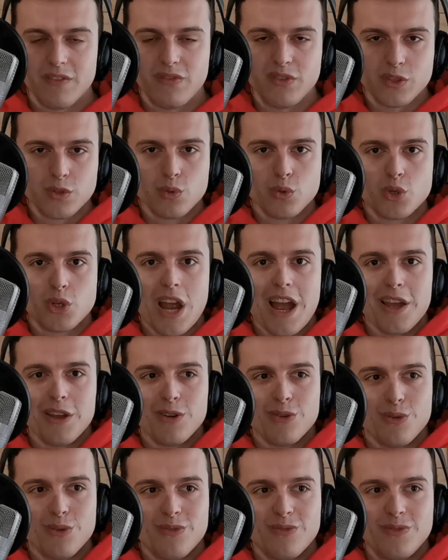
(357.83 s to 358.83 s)

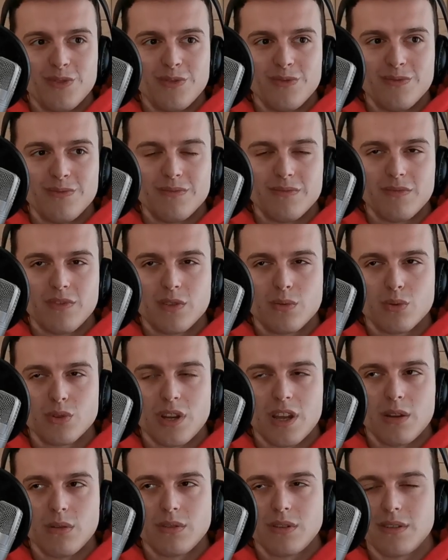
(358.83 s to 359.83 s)
wysłużają,
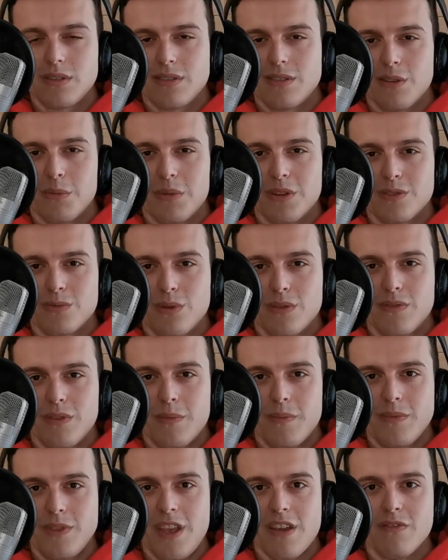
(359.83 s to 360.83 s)
wysłużają się? Dobre
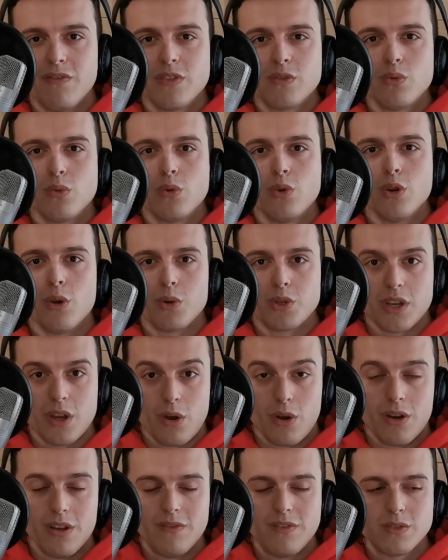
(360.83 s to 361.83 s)
słowo? Nie, wysługują
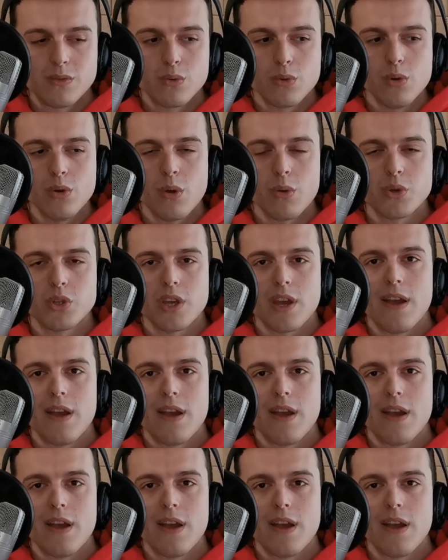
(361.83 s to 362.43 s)
się, o, wysługują